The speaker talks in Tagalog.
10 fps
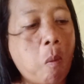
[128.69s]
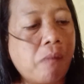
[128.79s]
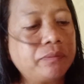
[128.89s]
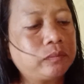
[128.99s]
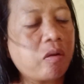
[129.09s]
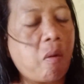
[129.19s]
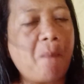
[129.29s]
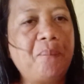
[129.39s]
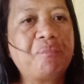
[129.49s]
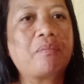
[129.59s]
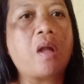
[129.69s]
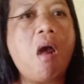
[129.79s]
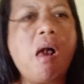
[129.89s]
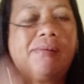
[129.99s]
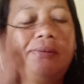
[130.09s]
Ayan, nabubulol na
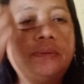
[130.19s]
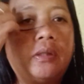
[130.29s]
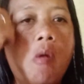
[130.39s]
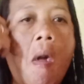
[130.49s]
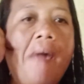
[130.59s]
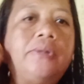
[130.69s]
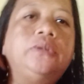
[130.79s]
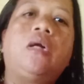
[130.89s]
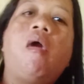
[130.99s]
nga ako, guys.